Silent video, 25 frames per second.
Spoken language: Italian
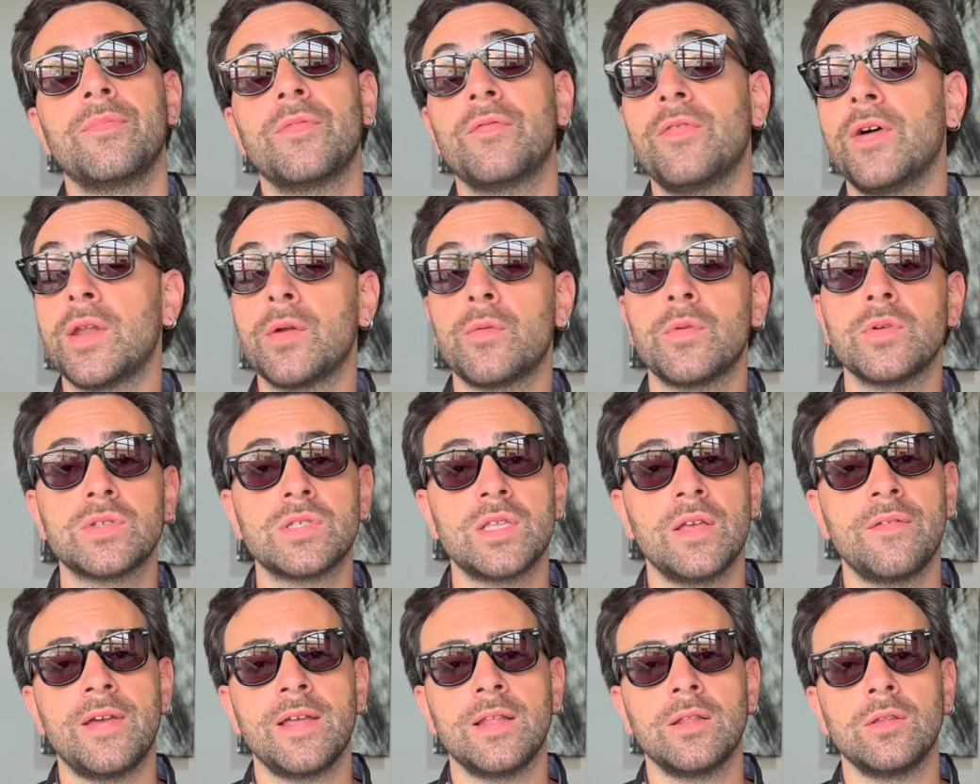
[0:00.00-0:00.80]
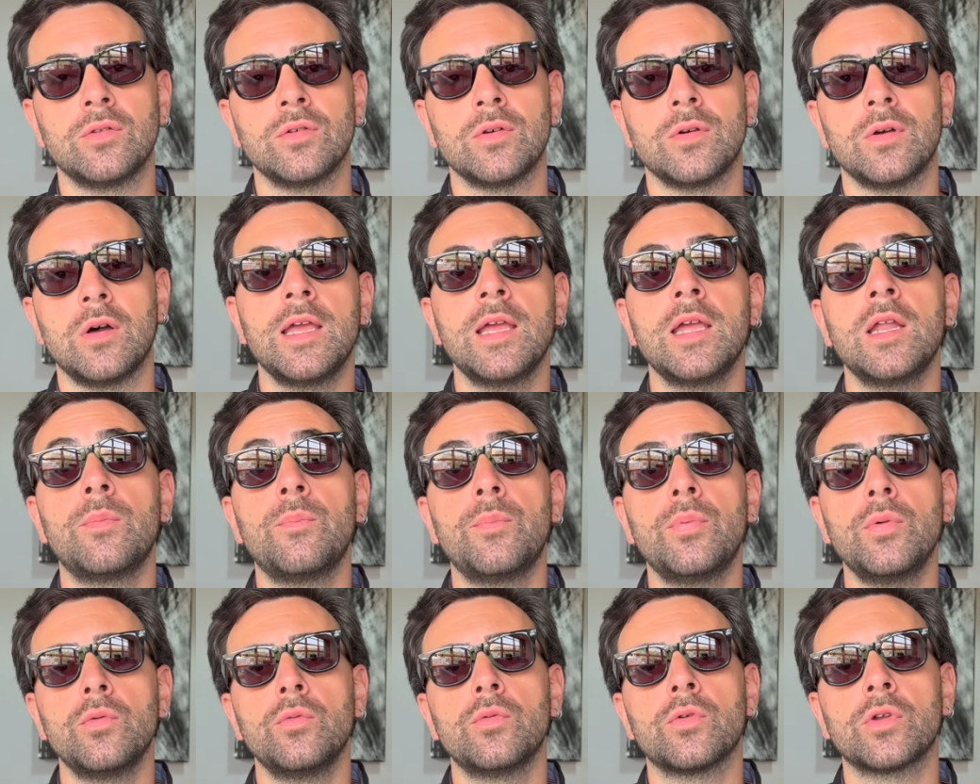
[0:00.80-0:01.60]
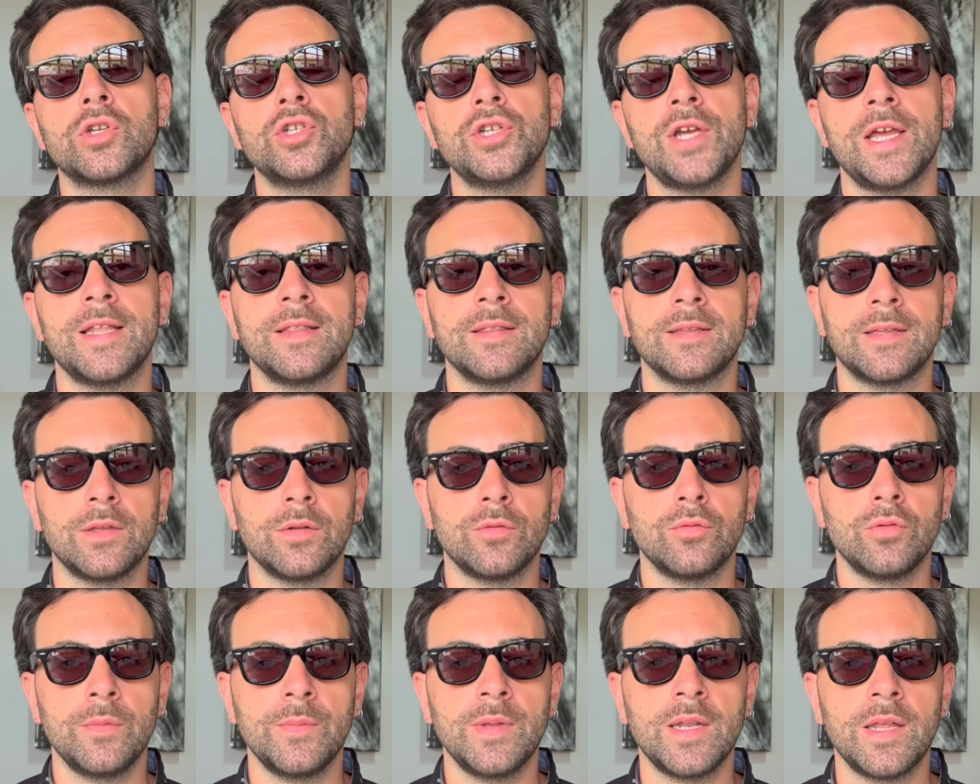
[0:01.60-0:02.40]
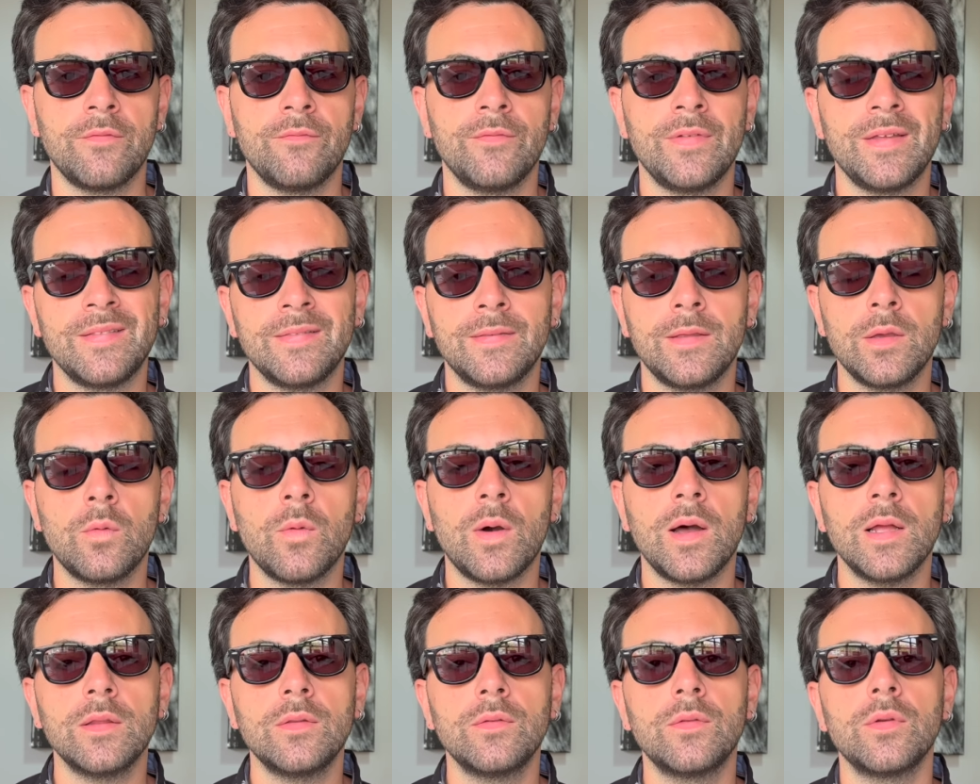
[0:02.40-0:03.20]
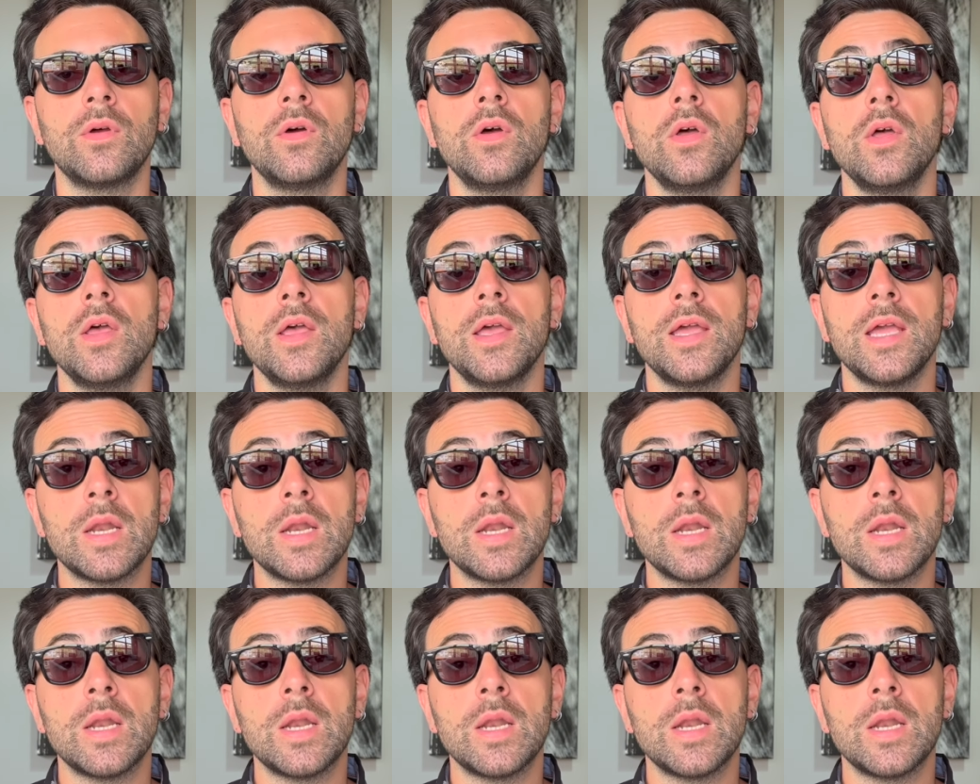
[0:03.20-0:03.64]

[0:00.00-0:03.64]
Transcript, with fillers: fare questo evento, il più urgente del 2024,